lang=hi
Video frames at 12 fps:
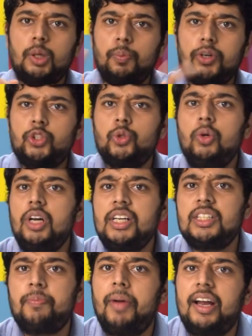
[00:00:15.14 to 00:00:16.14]
पर शुरू करने
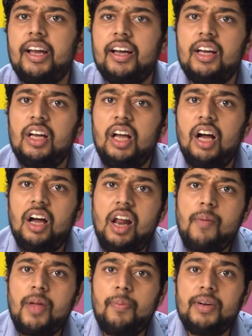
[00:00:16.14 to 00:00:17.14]
से पहले अगर
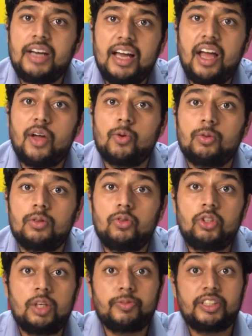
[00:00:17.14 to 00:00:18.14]
आप यहाँ पे नए आए हो
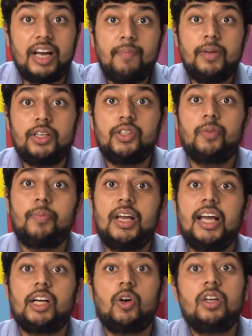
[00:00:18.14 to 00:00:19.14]
तो सब्सक्राइब बटन और बेल
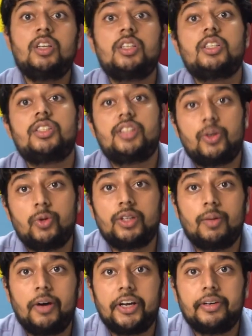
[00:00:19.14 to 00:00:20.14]
आइकॉन जरूर
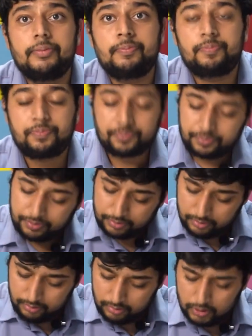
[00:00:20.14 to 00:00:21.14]
दबाइए
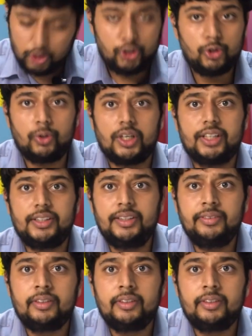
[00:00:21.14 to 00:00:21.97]
शुरू करते हैं